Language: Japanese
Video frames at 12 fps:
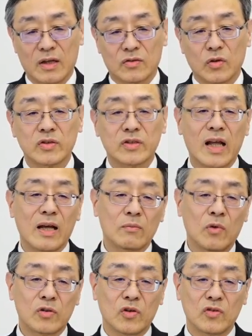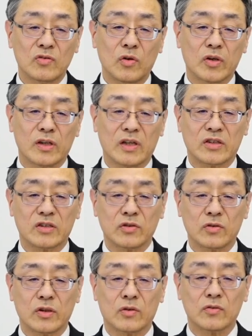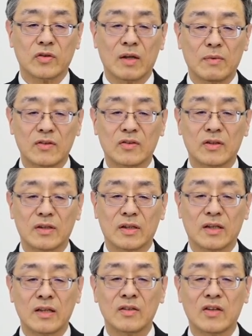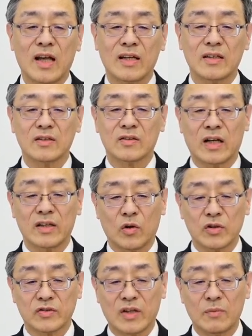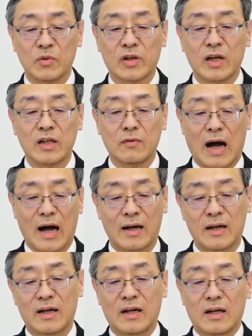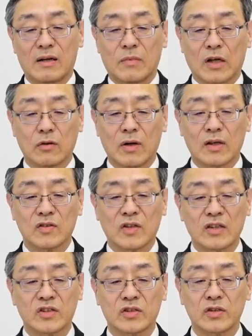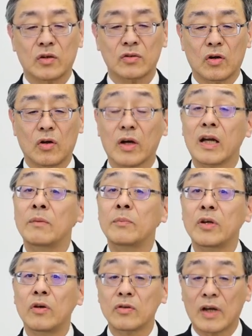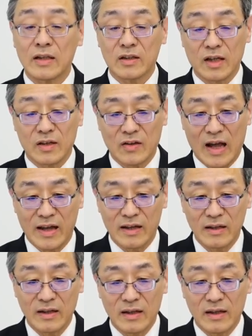そしてもう一つの大きな市場でございます建材産業資材向けには窓枠冊子用の塩ビ用の安定材